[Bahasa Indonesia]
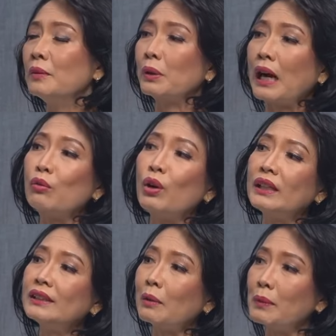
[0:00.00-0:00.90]

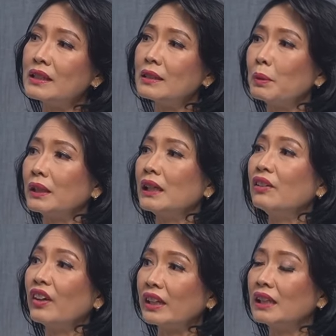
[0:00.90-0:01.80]
perlakuannya sama seperti
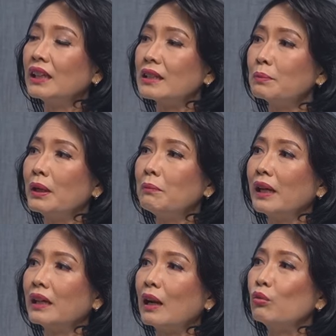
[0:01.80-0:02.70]
infertilitas
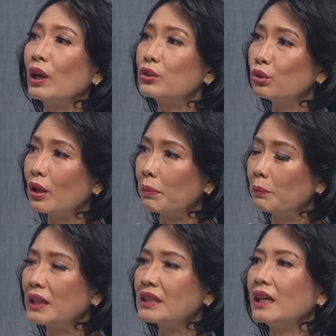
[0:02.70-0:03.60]
primer lakukan juga
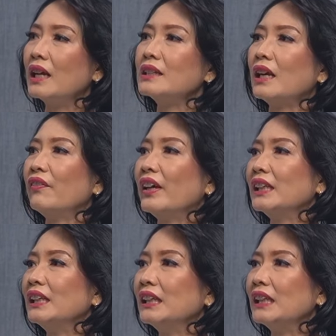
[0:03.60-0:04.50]
pemeriksaan dasar
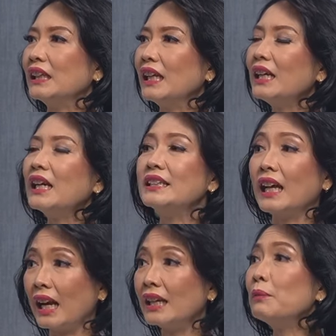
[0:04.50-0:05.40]
fertilitinya hmm. dan
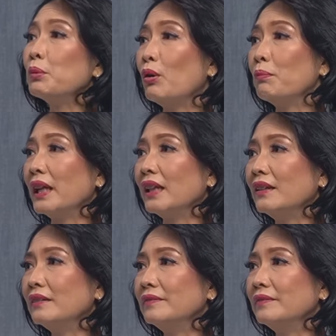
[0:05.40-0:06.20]
jalani promil